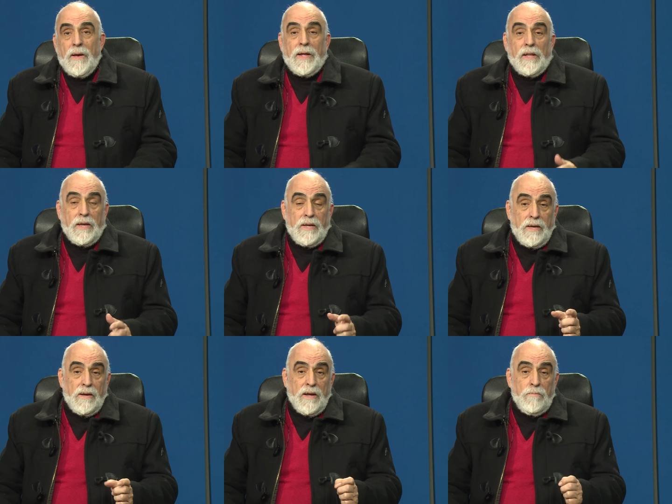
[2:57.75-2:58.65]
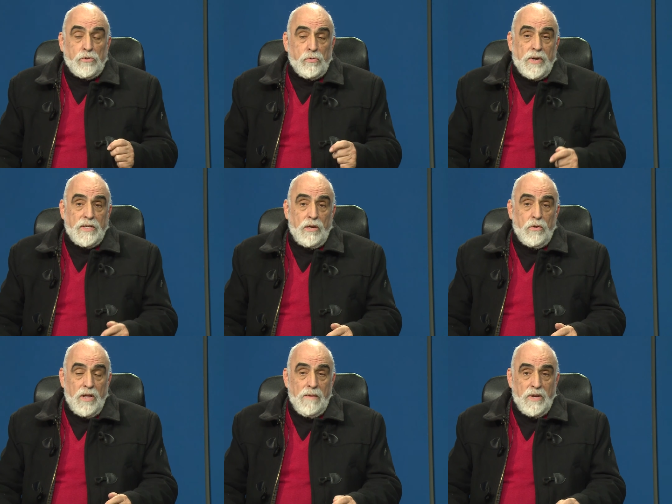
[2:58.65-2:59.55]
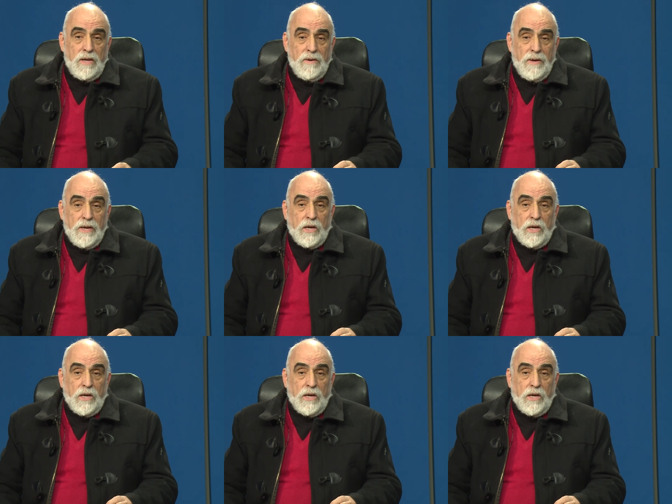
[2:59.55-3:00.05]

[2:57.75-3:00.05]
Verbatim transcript: Eh, y hemos subrayado también